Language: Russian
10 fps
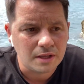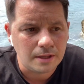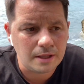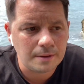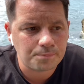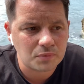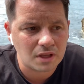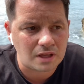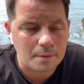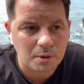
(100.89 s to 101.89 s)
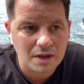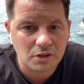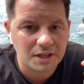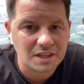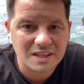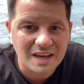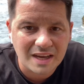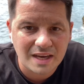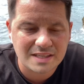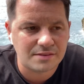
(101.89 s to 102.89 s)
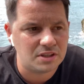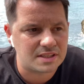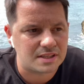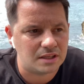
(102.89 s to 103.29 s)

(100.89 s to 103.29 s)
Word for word: И, как правило, это не наказывается,